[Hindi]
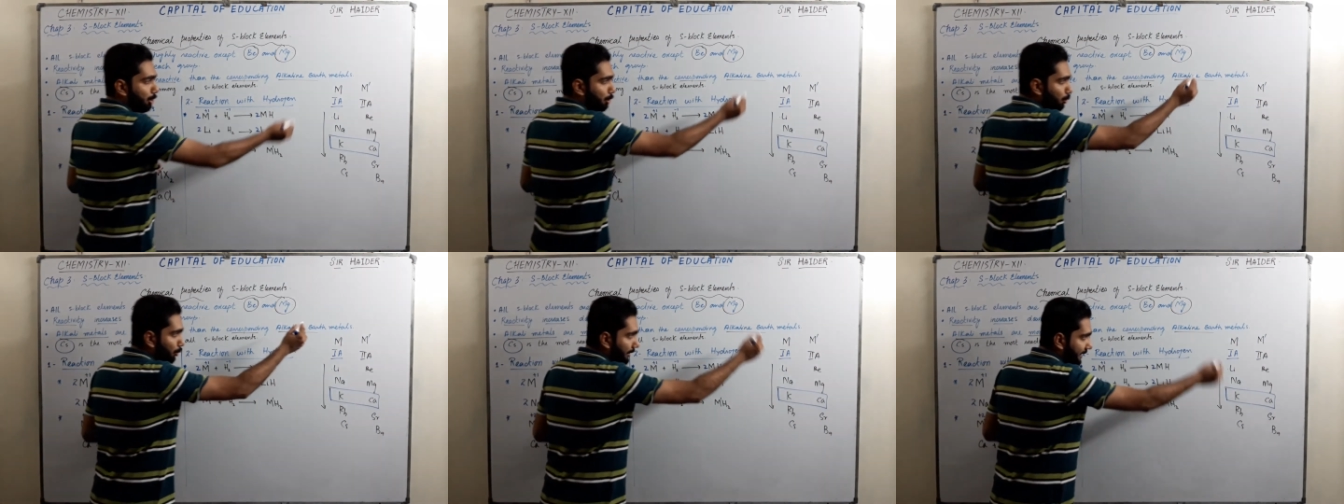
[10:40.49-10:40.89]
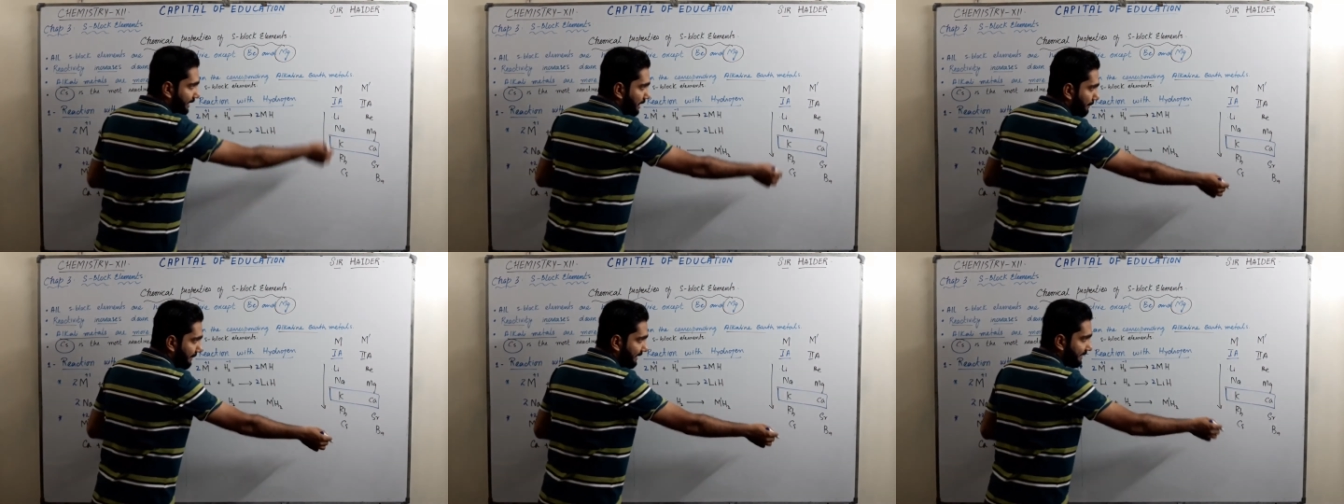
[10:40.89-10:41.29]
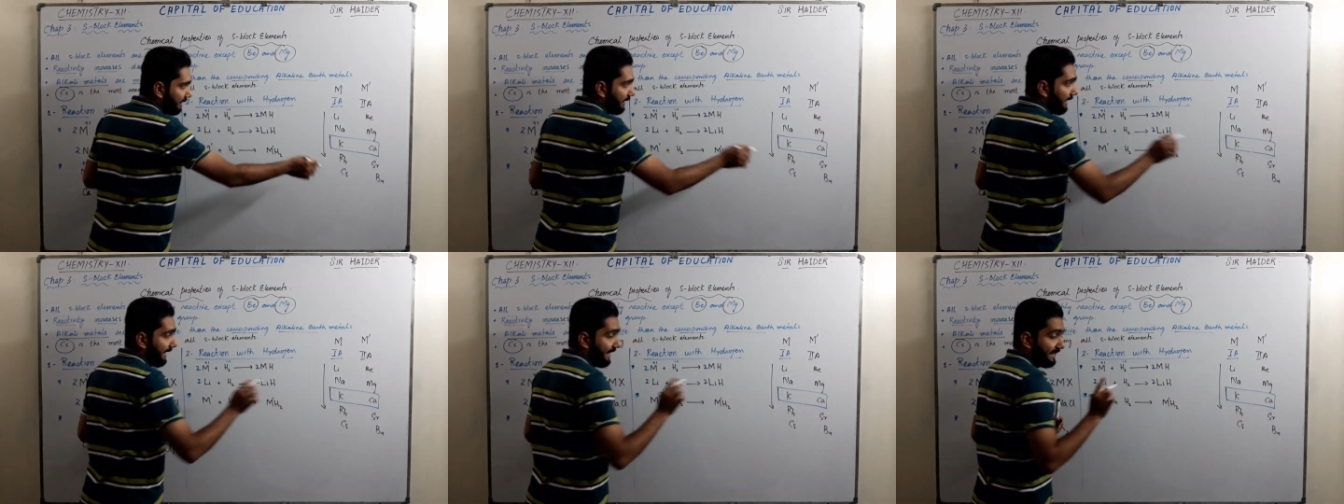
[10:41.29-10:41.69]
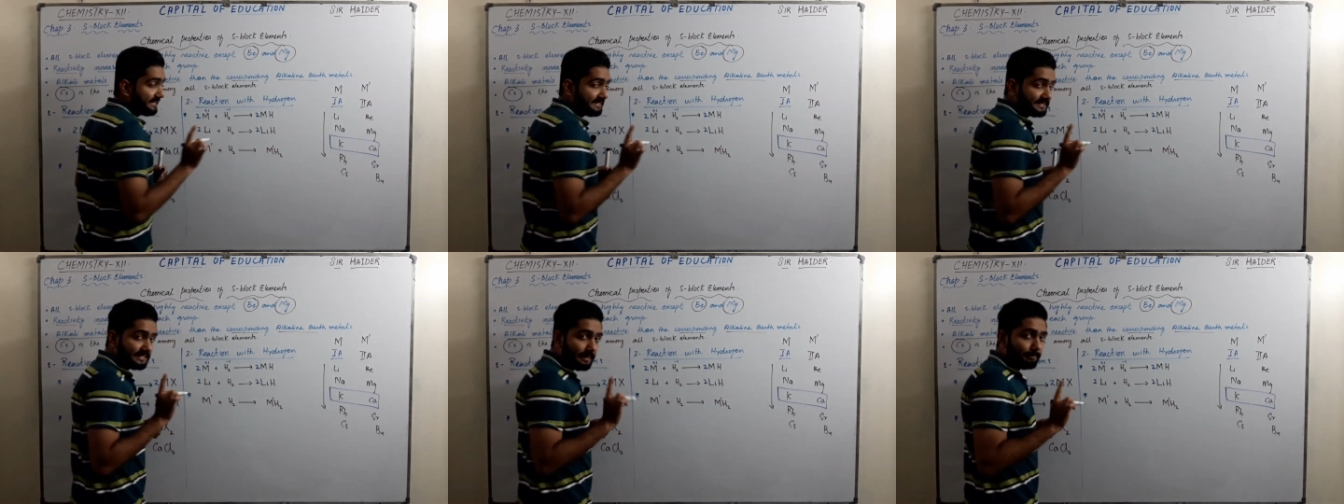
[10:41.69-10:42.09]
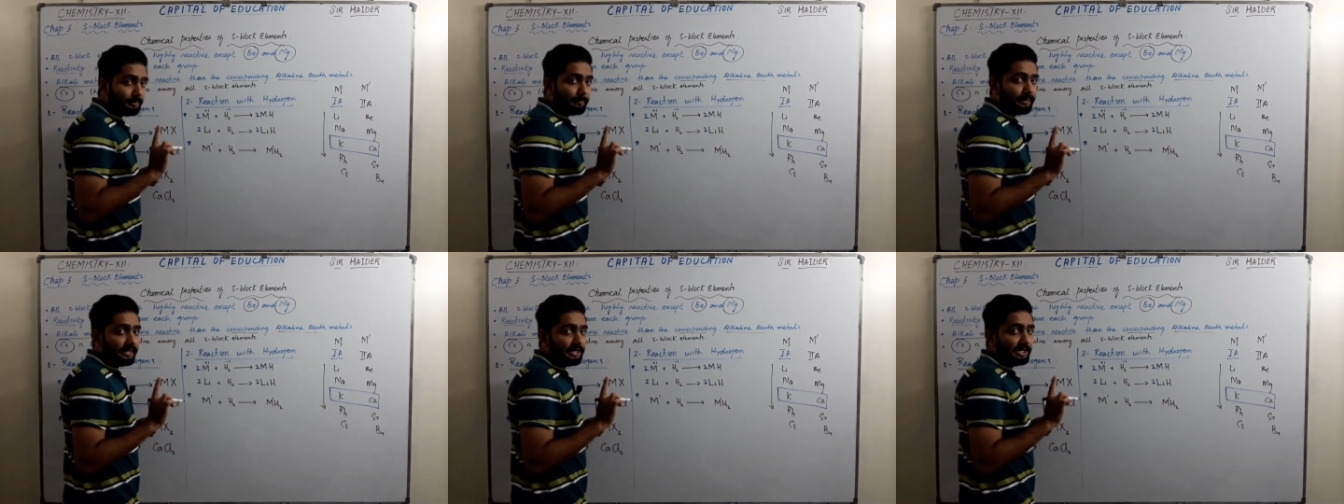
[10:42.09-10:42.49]
टू ए का मेटल
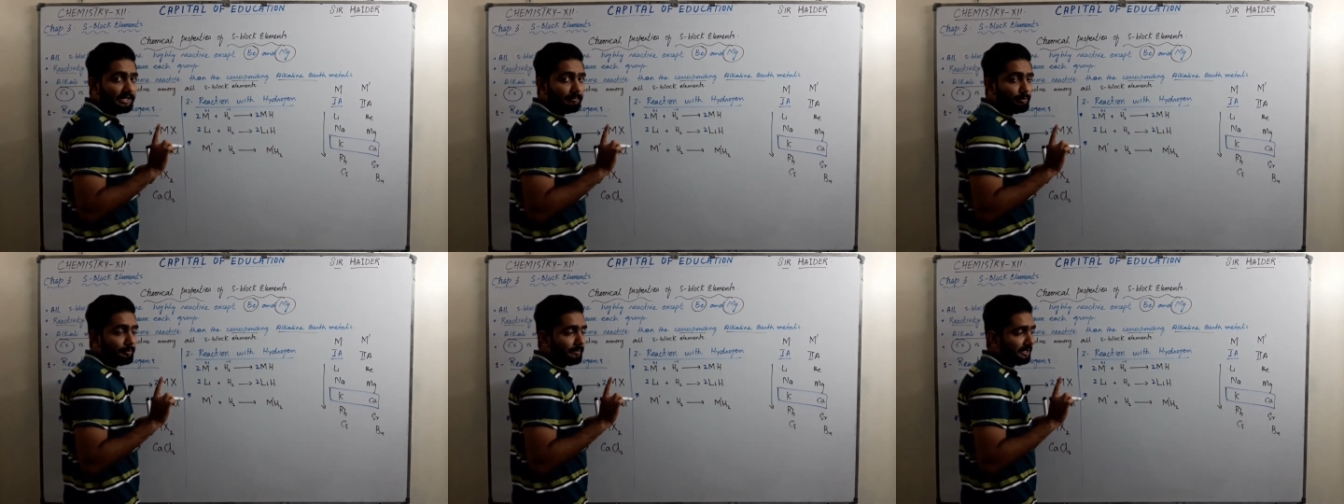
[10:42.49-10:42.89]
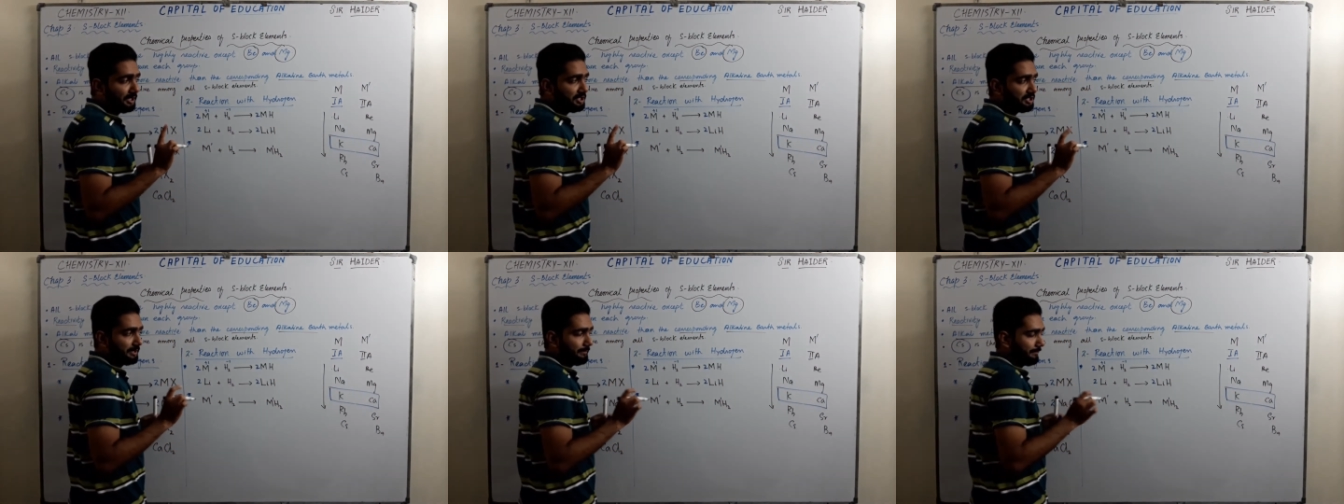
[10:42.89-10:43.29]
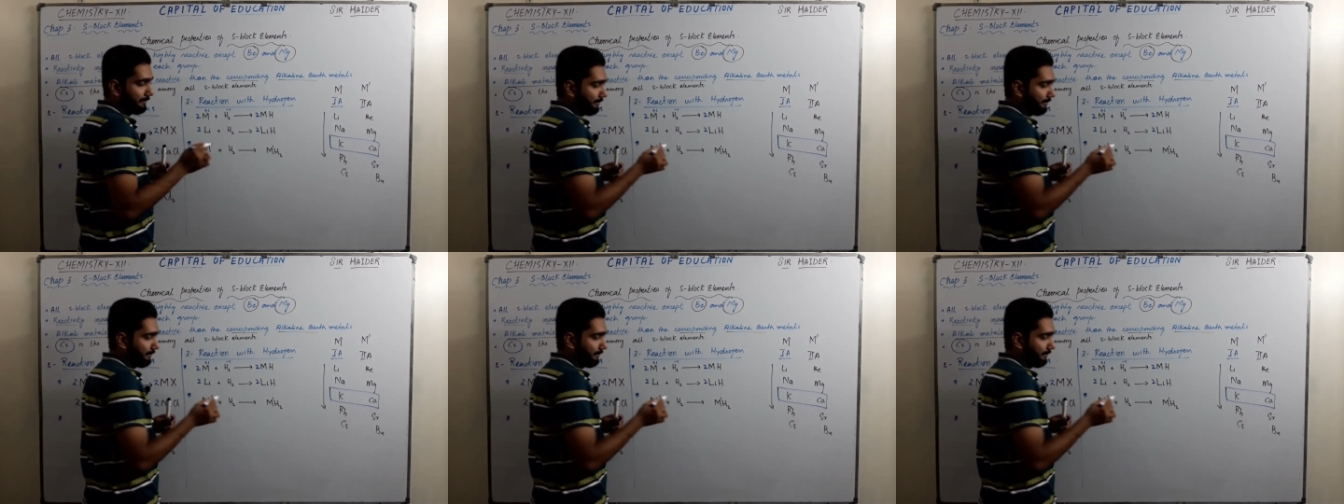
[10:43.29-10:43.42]
एक्सेप्ट बेरिलियम और मैग्नीशियम